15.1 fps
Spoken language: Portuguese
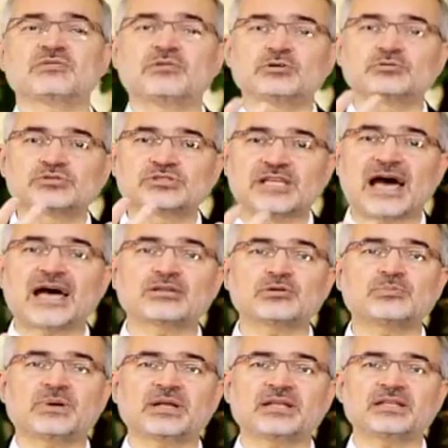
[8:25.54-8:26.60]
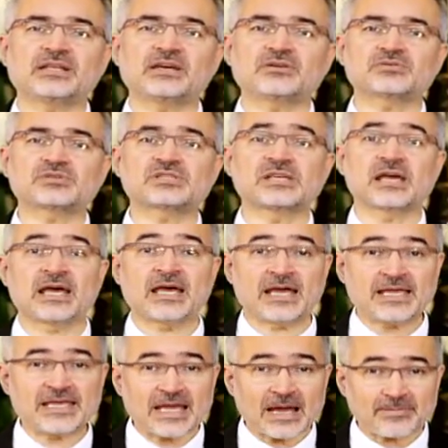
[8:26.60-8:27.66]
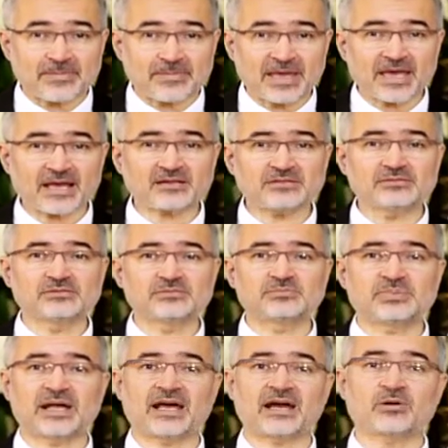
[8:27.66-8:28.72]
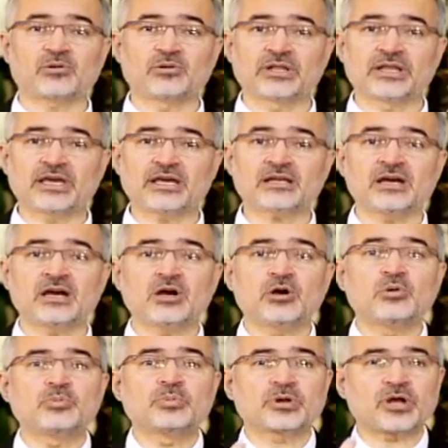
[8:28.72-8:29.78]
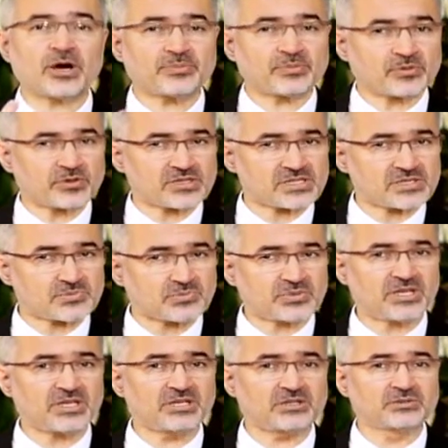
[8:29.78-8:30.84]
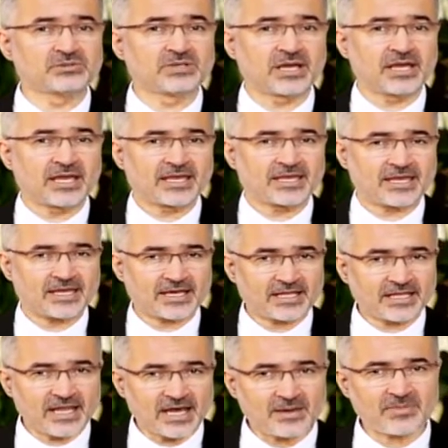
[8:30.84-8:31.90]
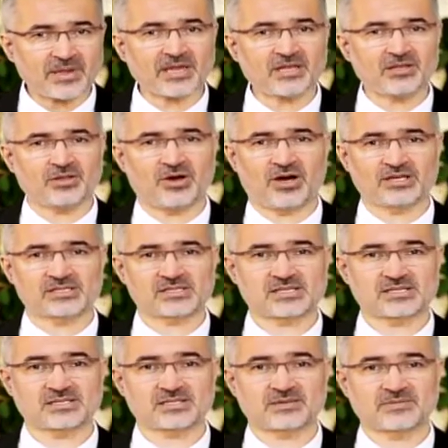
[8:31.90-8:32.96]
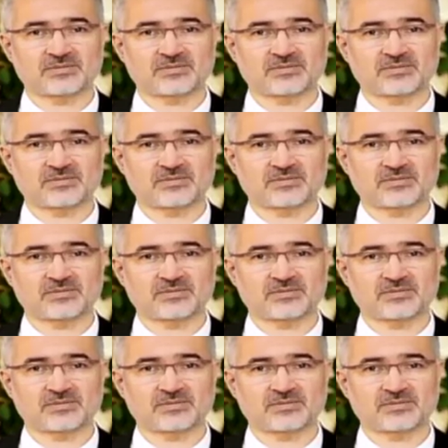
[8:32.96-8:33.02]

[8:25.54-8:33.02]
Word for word: voltado para Deus e aberto para acolher o próprio Espírito que clama em nós.